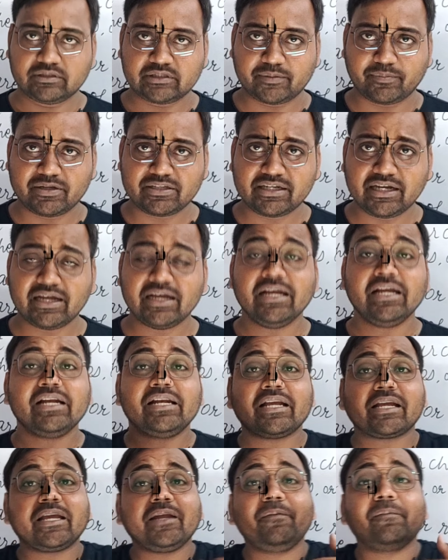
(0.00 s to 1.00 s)
समझ गए
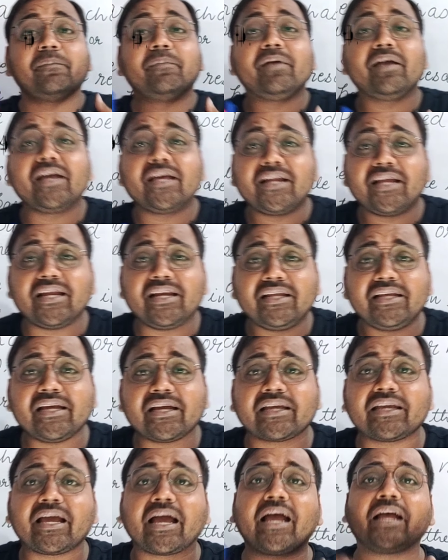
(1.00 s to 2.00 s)
लेकिन मेरे
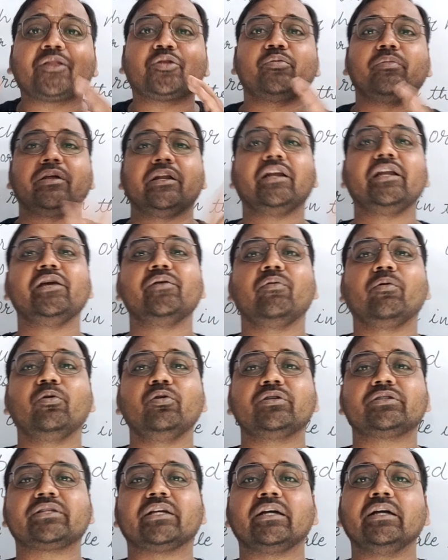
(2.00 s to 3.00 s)
लिए क्या है तो मेरे लिए वो
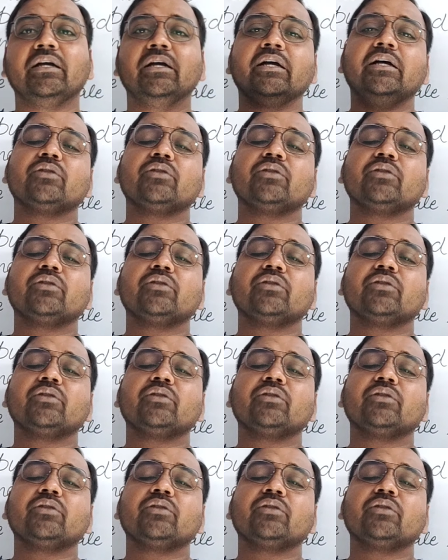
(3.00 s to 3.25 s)
गुड्स है